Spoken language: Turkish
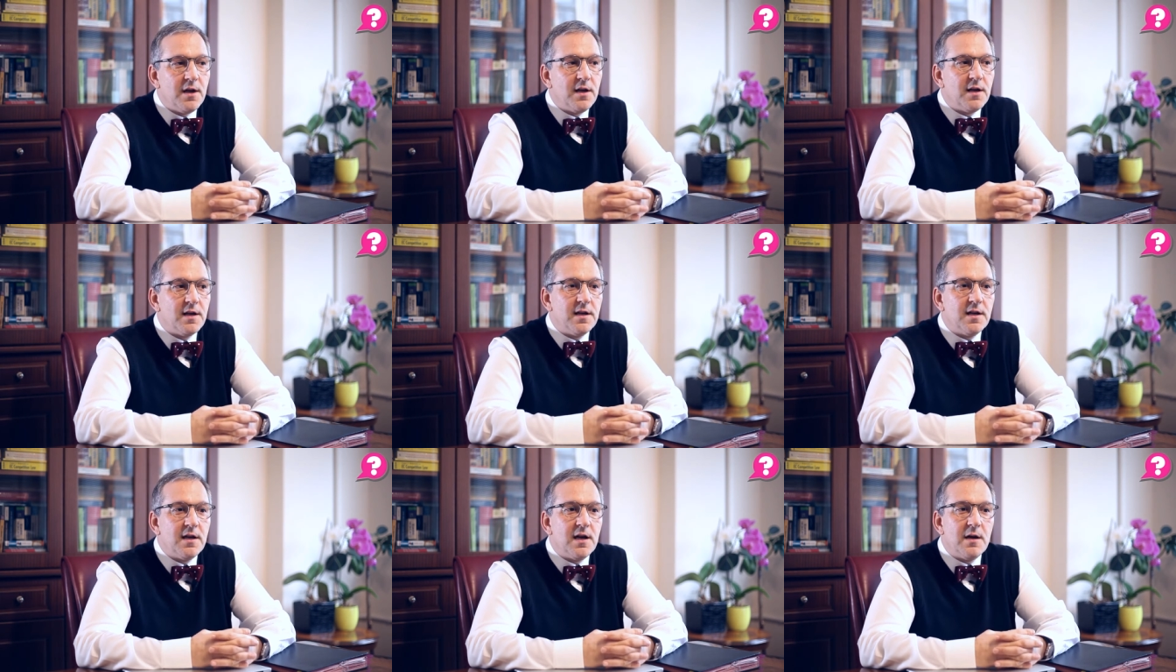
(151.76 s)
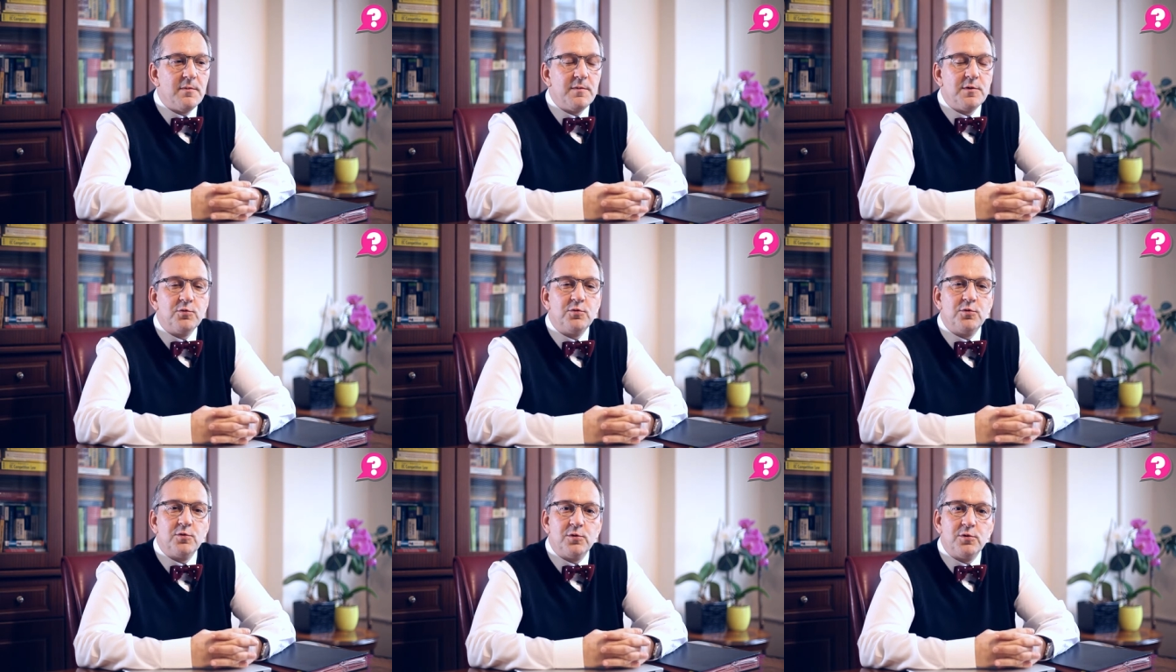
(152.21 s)

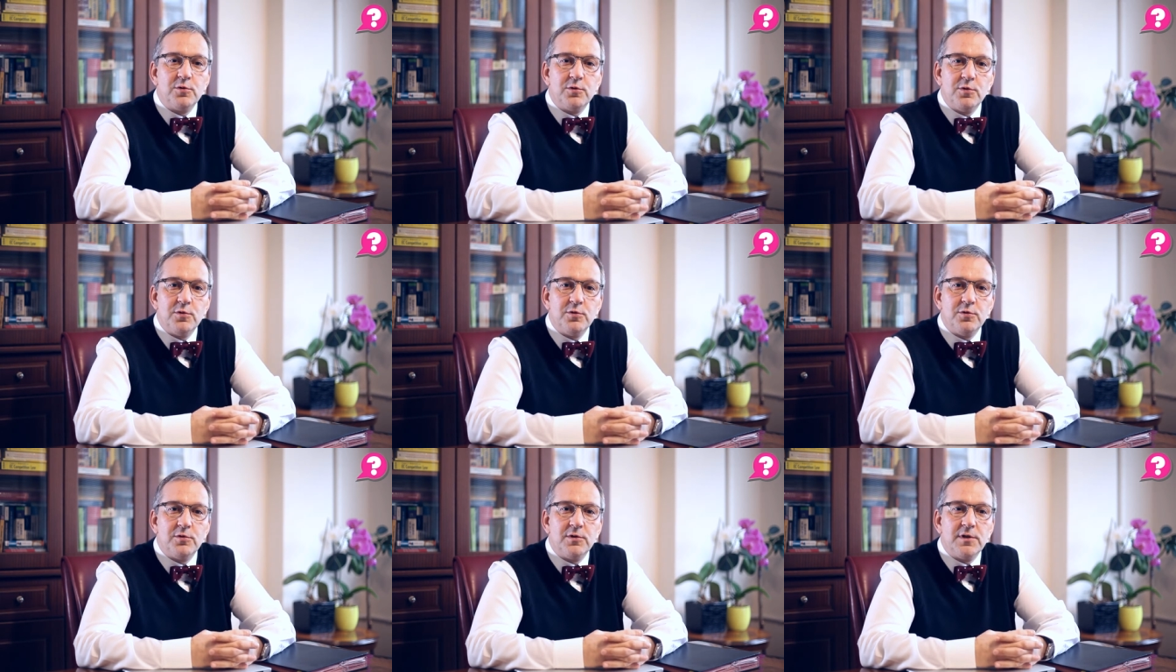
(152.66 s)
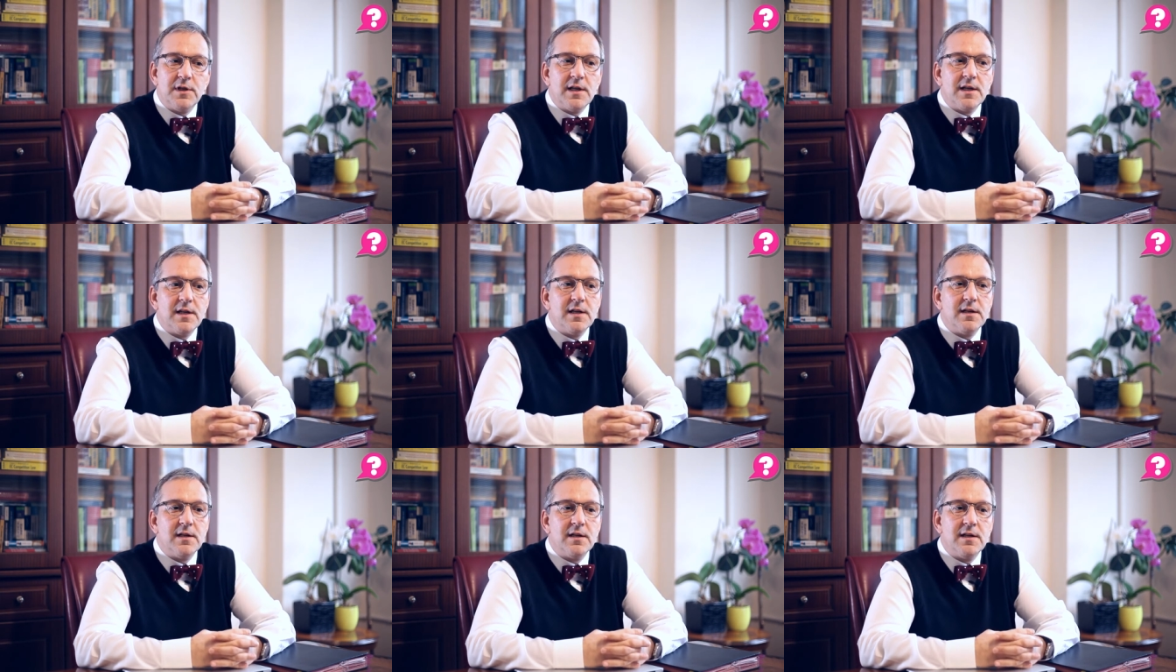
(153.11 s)
Rekabet kurulu
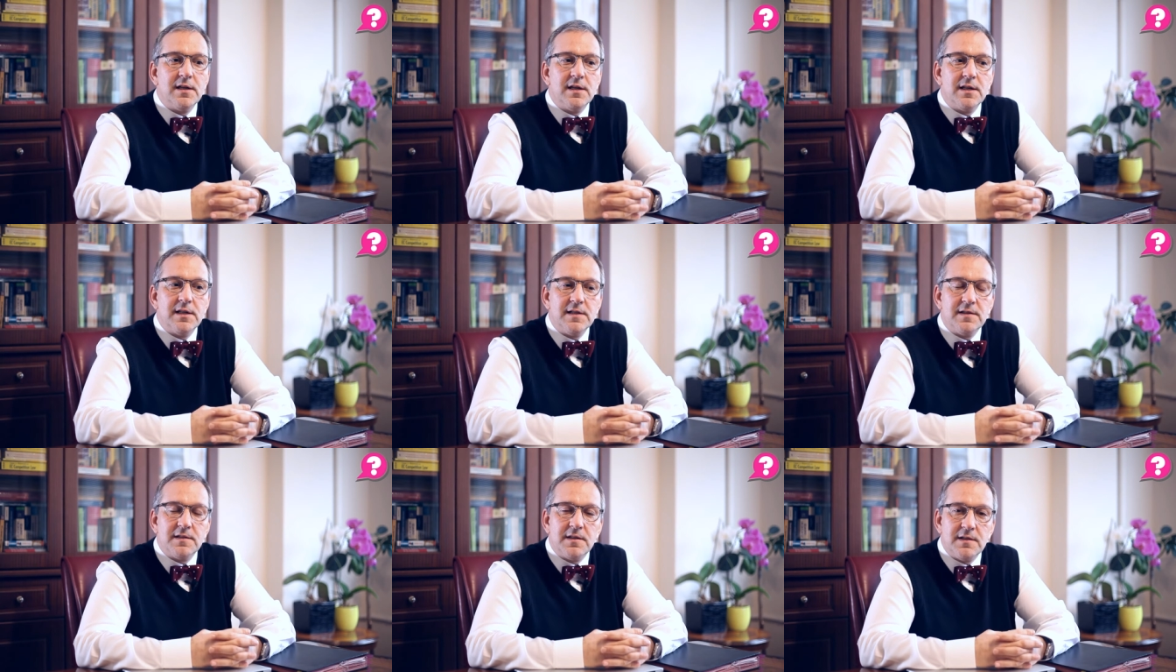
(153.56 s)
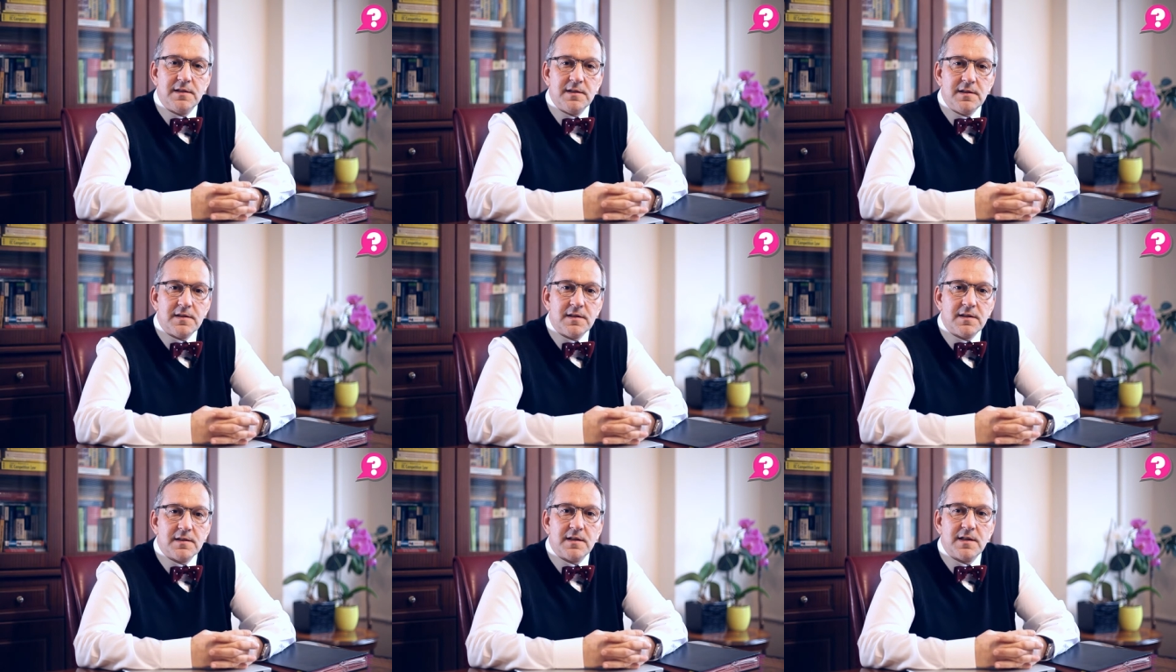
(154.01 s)
önünde e,
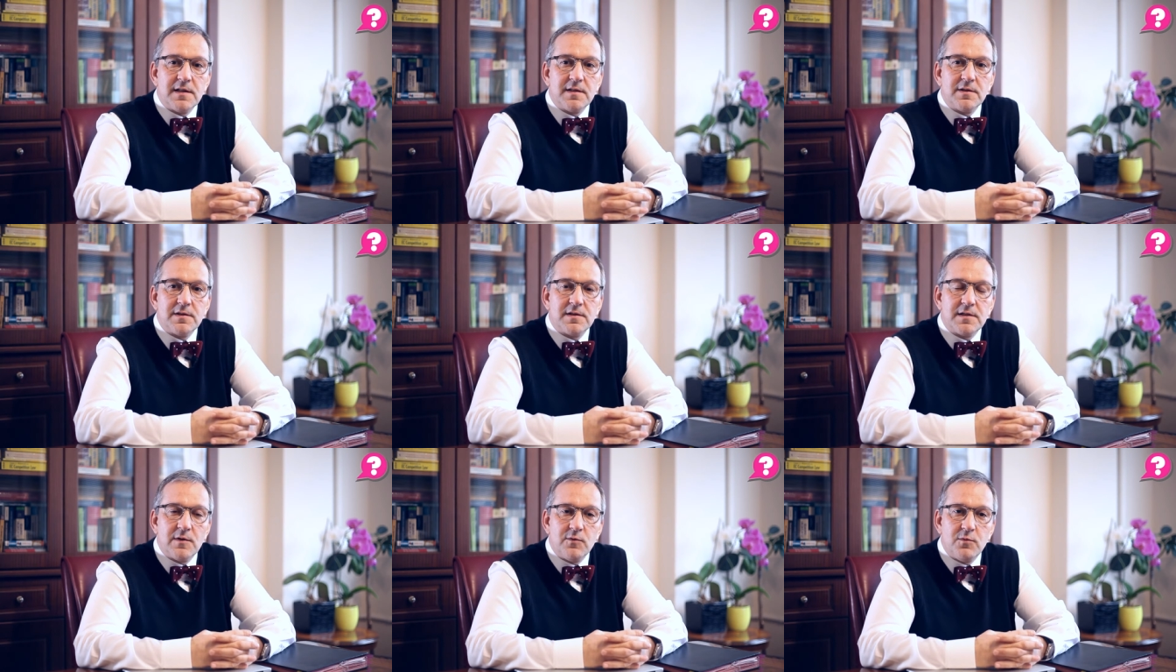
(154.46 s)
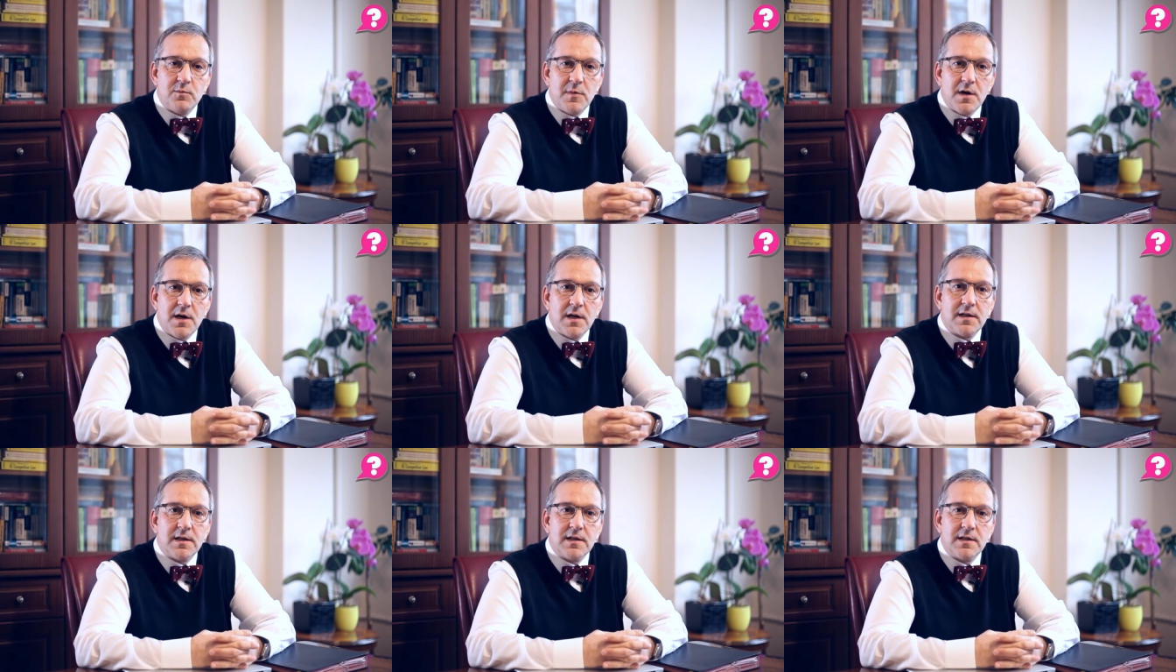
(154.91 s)
istediğiniz kadar
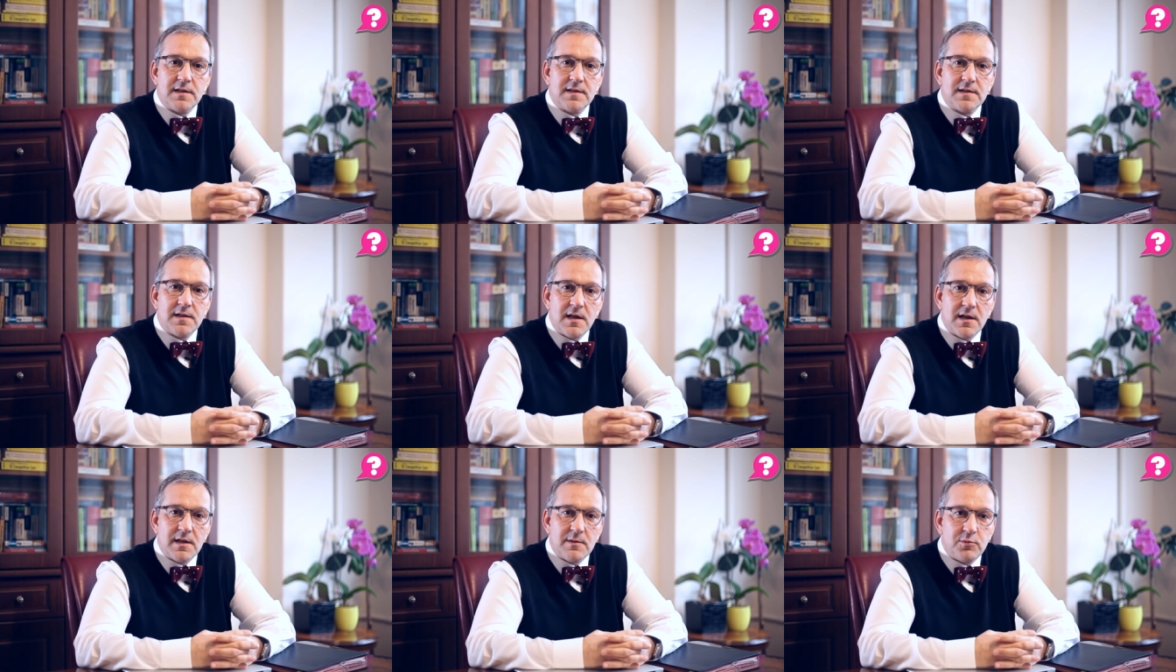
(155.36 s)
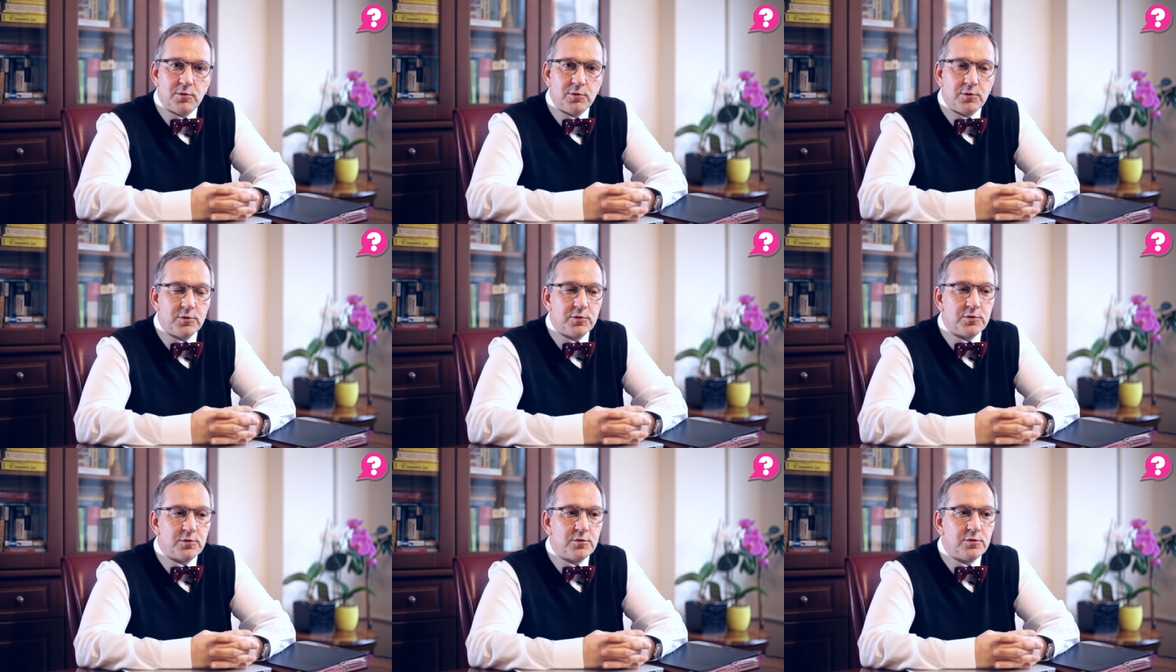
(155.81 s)
savunma hakkına sahip
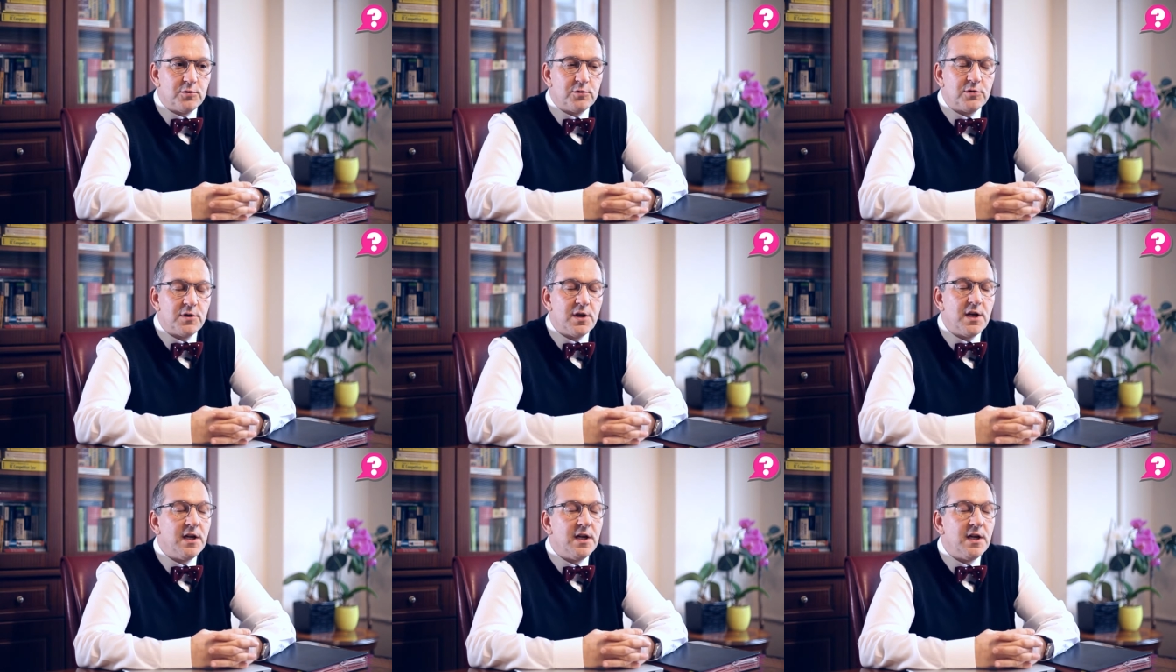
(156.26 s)
oluyorsunuz.